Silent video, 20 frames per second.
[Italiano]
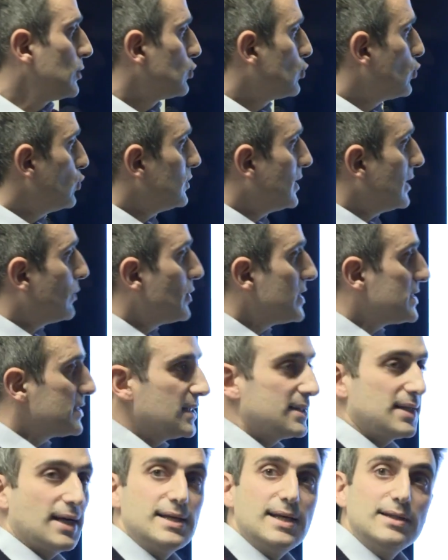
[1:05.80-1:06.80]
Tutte
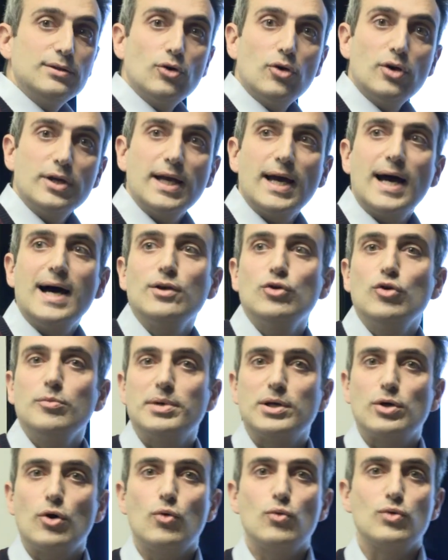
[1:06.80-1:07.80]
queste traiettorie hanno
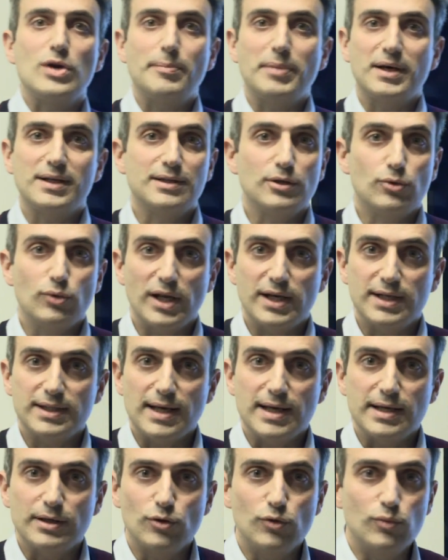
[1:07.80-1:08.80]
però una
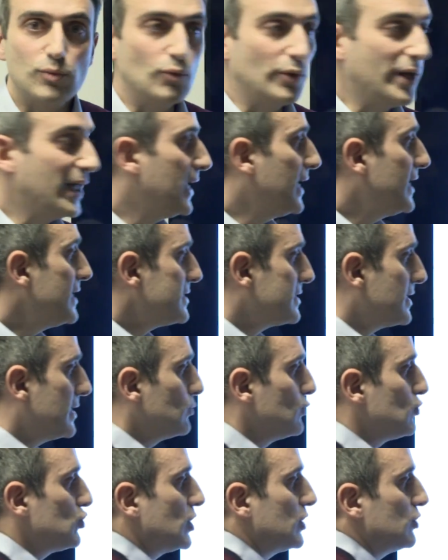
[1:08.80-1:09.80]
particolarità in comune, esse
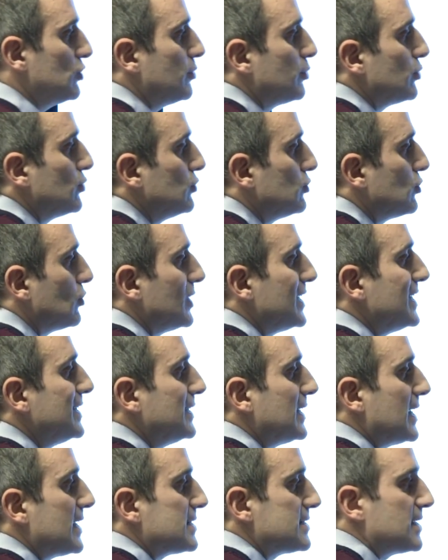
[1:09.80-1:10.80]
ad un certo punto
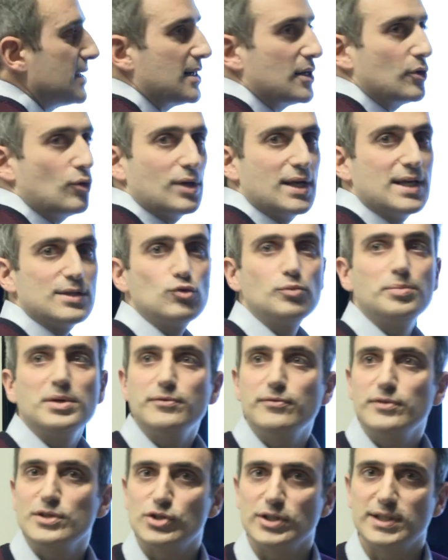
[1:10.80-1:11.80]
intersecano la
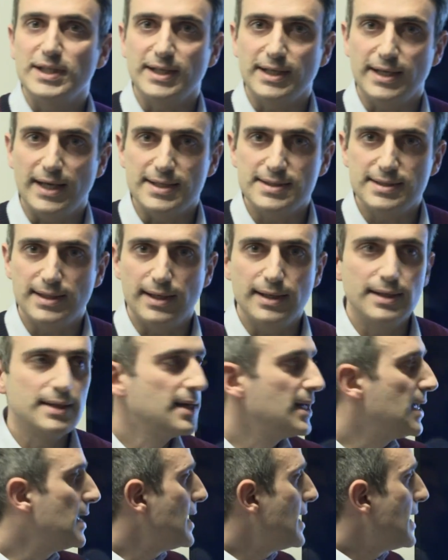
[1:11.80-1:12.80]
superficie terrestre.
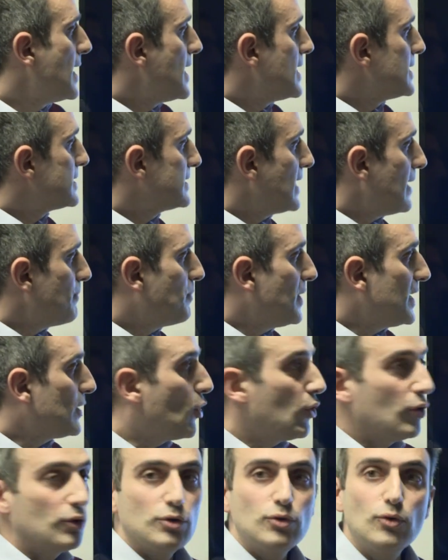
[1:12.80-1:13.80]
Se
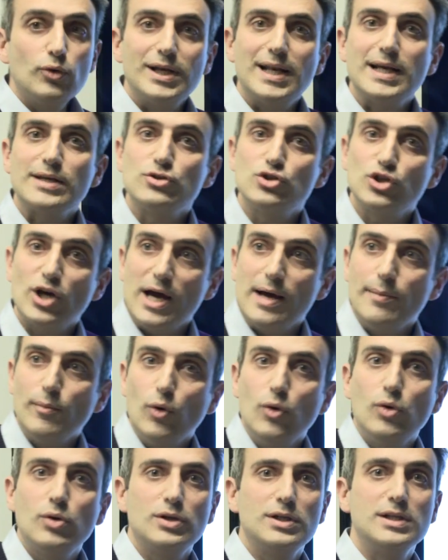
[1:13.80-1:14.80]
però noi
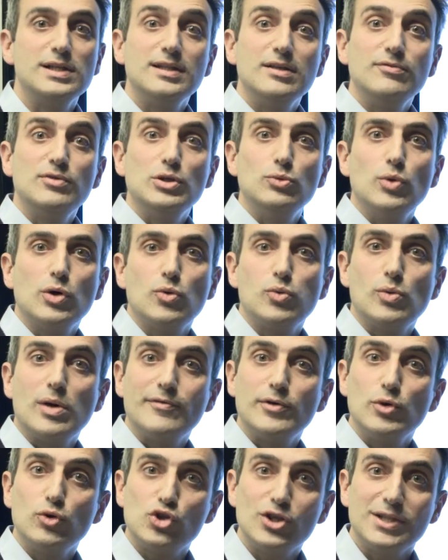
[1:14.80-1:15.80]
lanciamo l'individuo con una
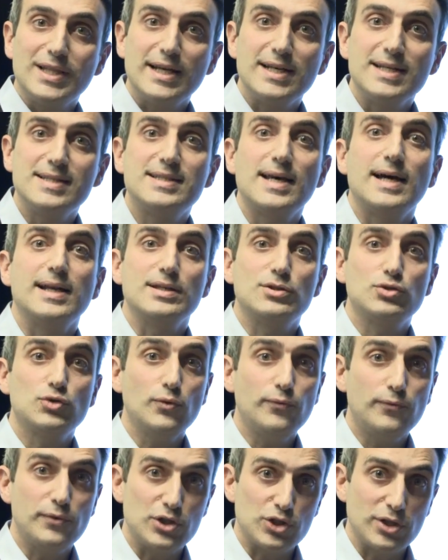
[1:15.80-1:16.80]
velocità iniziale
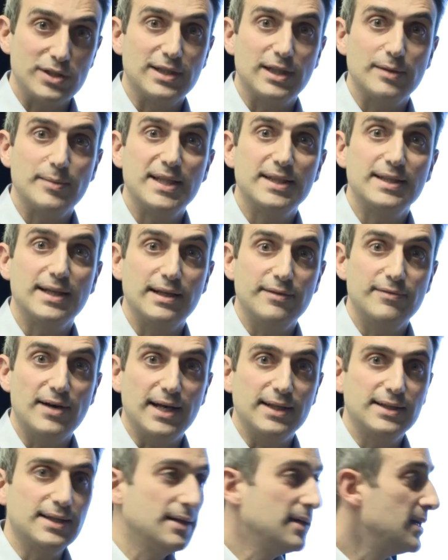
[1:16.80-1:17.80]
sufficientemente
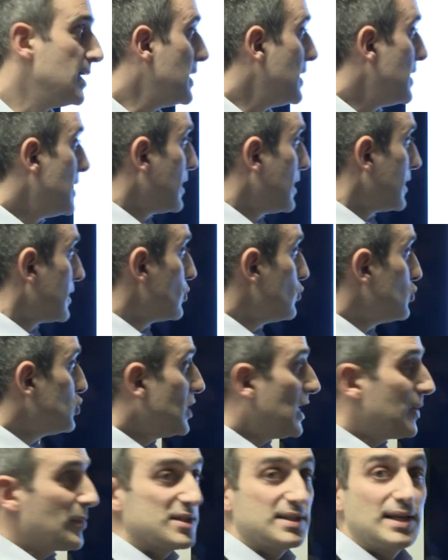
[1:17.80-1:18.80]
elevata,
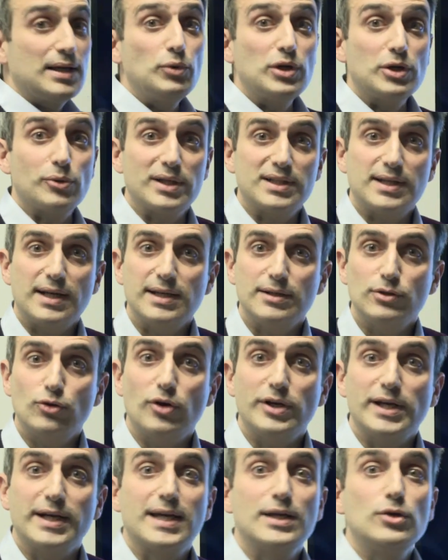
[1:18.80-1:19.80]
riusciremo a seguire una
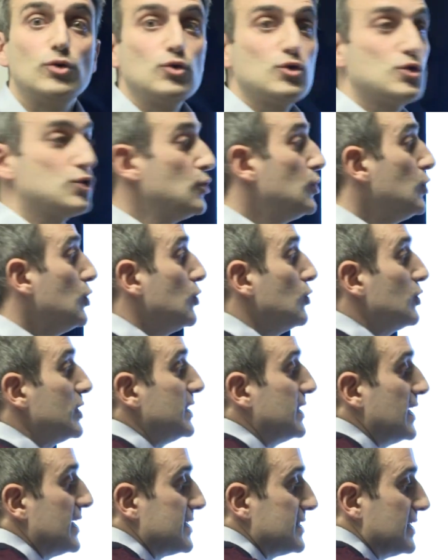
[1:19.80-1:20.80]
traiettoria che non solo non
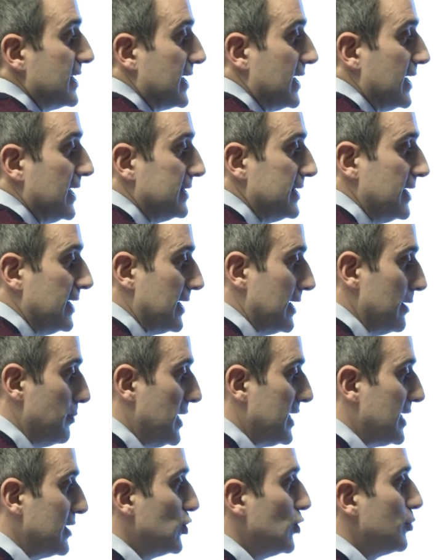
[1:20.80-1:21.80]
interseca la Terra,
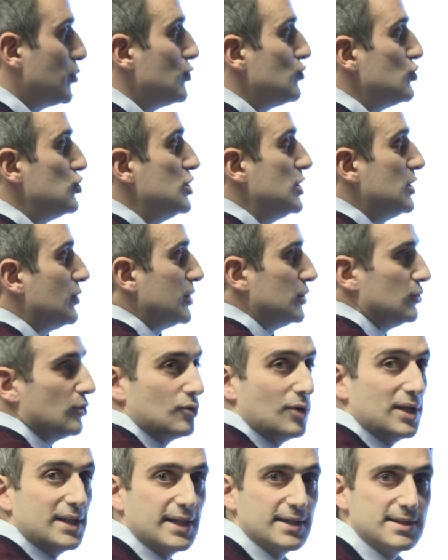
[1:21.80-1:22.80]
ma che dopo un giro
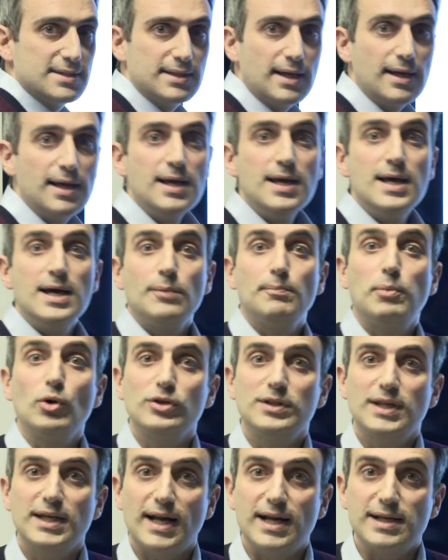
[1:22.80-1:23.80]
intorno ad essa
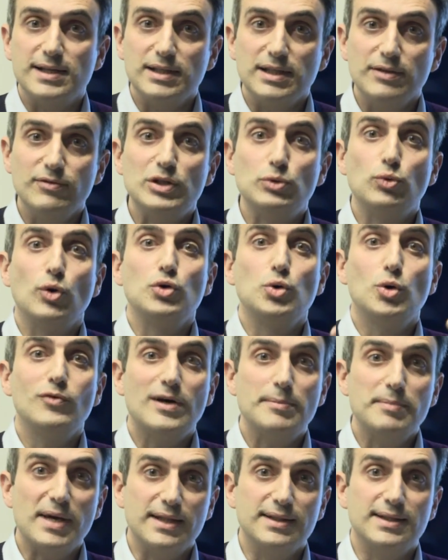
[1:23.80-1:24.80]
porterà l'individuo
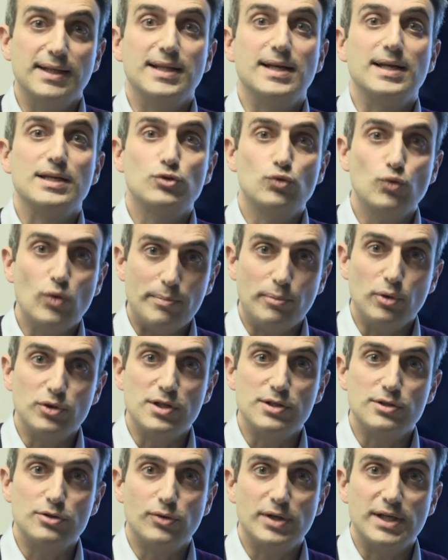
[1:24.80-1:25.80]
nuovamente nella sua
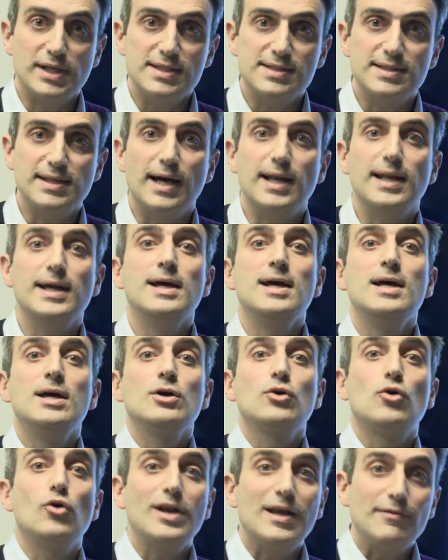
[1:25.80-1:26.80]
posizione iniziale
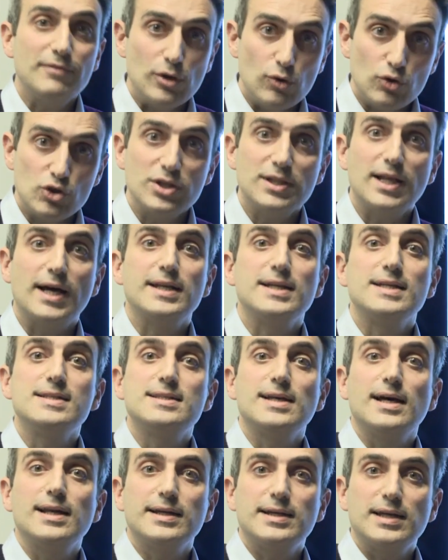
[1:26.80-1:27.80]
con la velocità
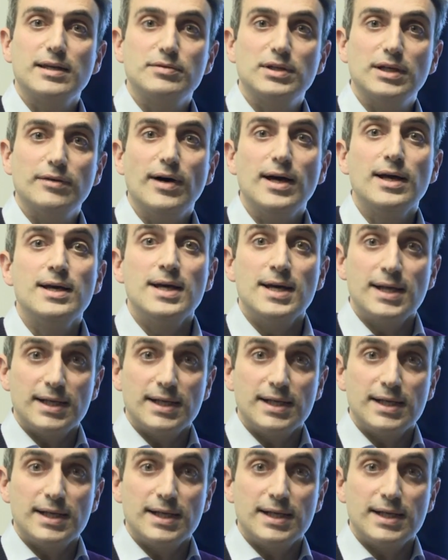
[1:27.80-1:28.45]
iniziale che aveva.